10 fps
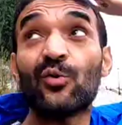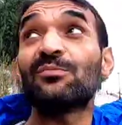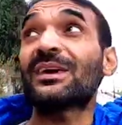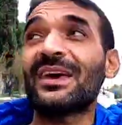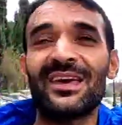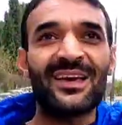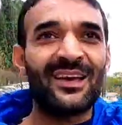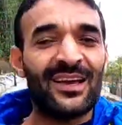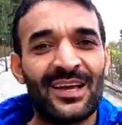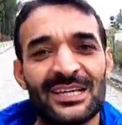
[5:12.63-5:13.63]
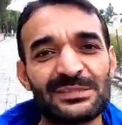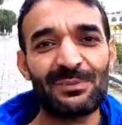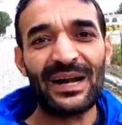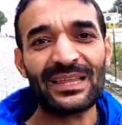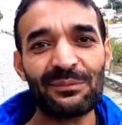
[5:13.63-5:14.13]
घूम के इस
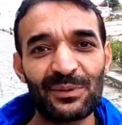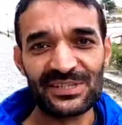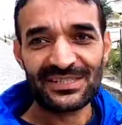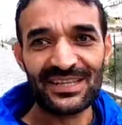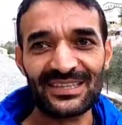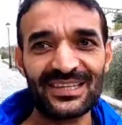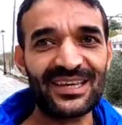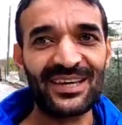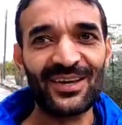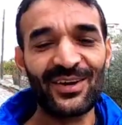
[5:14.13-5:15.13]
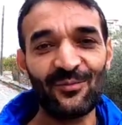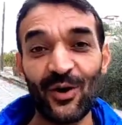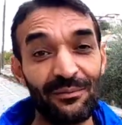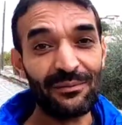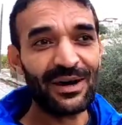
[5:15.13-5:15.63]
पहाड़ के पीछे से आती हैं
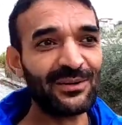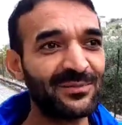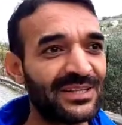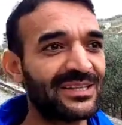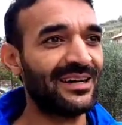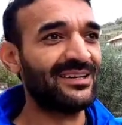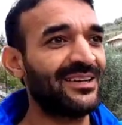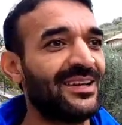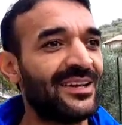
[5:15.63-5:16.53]
वो हमें मालूम नहीं था